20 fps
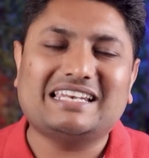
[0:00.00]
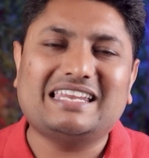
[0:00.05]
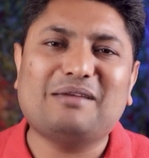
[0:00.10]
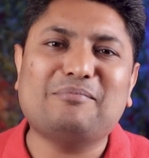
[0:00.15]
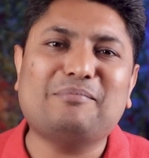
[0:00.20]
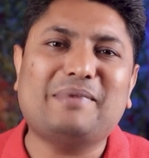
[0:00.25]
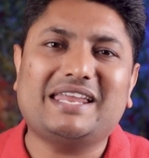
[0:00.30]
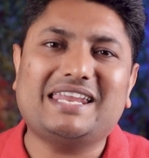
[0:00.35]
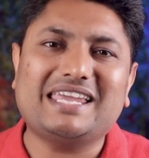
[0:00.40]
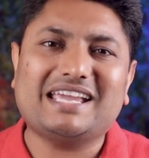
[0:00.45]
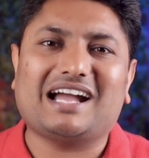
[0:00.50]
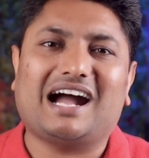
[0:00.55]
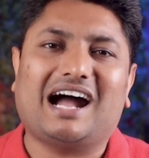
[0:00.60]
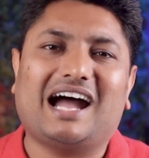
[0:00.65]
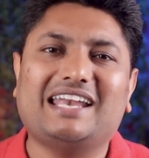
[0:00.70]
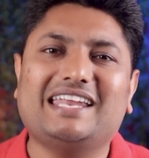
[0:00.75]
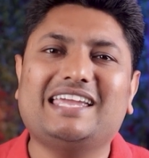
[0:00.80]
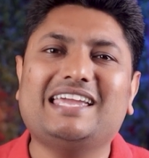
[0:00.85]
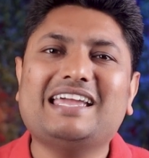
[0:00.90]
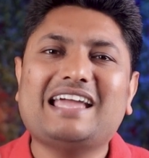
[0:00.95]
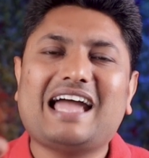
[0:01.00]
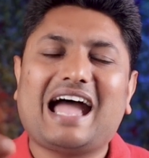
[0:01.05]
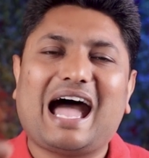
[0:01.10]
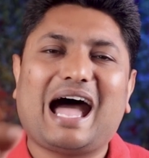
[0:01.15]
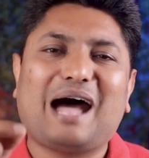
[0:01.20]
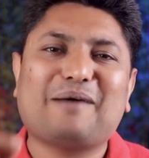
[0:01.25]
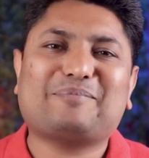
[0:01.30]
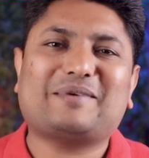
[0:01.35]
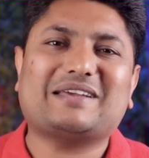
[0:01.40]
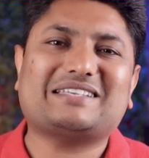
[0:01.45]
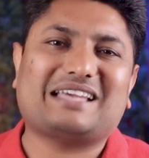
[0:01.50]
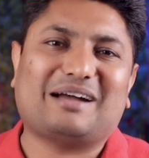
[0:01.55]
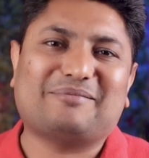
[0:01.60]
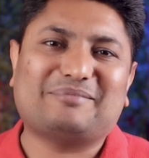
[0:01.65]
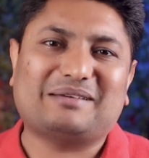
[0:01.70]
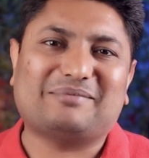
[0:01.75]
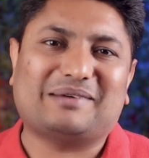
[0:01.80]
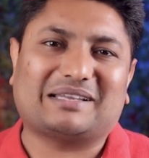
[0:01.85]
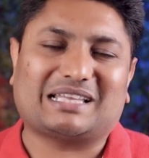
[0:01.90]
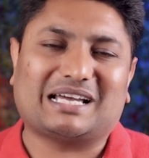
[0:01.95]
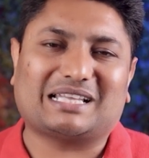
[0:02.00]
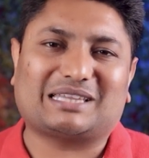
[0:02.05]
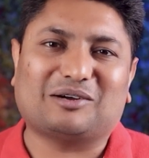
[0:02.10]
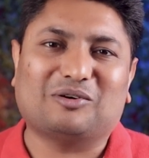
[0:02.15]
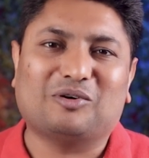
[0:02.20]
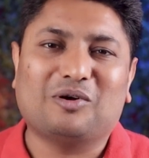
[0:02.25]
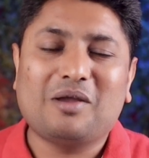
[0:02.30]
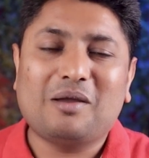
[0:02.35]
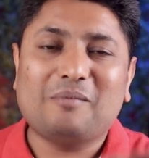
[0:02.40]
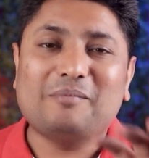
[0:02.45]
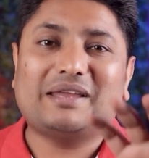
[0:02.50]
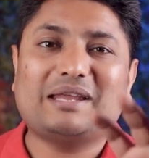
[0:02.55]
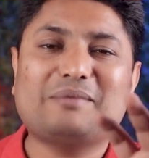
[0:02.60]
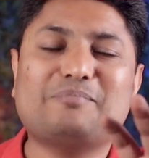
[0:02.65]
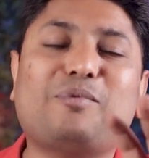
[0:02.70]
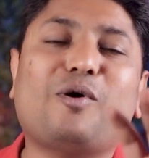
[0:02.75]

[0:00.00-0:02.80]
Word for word: चलिए मेरी कहानी आपके सामने बताता हूँ मेरे